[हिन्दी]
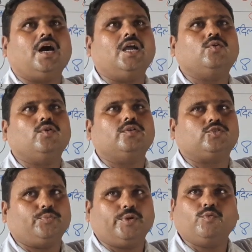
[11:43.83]
हाई कोर्ट
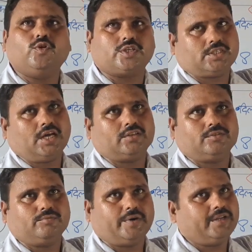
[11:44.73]
सुप्रीम कोर्ट के साथ
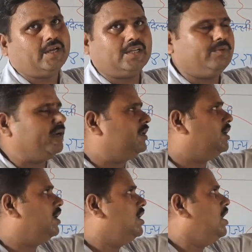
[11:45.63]
पढ़ लिया कि नहीं पढ़
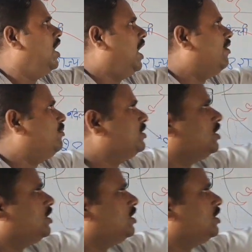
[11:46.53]
लिया अब हमें